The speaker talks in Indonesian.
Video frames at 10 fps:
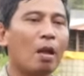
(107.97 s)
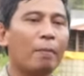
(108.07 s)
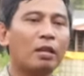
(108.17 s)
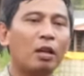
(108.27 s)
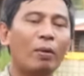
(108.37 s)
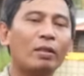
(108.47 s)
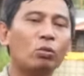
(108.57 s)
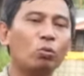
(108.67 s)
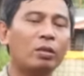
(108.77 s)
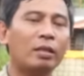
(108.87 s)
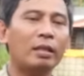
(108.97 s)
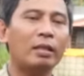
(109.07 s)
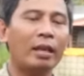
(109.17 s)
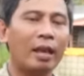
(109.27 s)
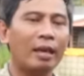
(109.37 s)
Pada waktu
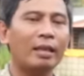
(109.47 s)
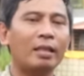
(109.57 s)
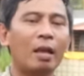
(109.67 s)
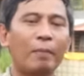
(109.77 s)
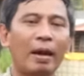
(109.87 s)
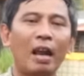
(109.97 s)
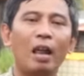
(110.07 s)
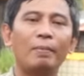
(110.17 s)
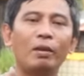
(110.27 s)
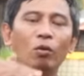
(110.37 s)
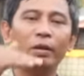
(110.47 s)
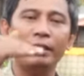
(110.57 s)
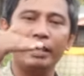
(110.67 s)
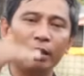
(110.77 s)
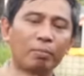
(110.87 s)
ternak kita mengalami
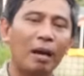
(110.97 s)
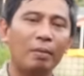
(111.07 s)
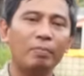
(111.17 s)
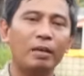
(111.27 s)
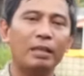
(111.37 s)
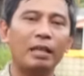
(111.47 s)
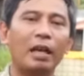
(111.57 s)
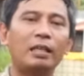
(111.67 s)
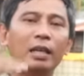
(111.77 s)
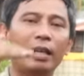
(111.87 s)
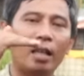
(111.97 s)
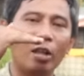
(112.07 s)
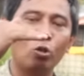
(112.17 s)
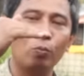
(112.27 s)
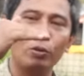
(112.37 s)
kondisi demam, ketika daya
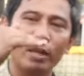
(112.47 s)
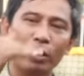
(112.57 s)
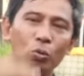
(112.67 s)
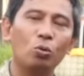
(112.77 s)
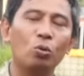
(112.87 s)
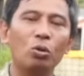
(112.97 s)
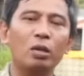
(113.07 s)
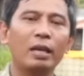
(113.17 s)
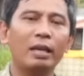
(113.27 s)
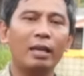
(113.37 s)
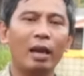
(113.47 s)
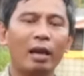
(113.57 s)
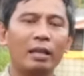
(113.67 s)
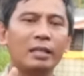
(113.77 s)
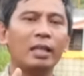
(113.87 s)
tahan tubuhnya turun, dia akan
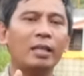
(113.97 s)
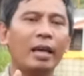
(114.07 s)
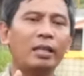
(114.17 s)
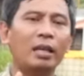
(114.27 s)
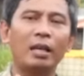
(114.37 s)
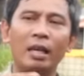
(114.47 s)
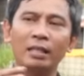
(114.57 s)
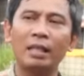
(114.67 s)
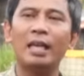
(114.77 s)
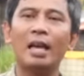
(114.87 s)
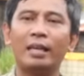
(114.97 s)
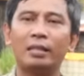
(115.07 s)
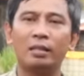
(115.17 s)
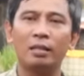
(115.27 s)
disertai dengan rasa sakit.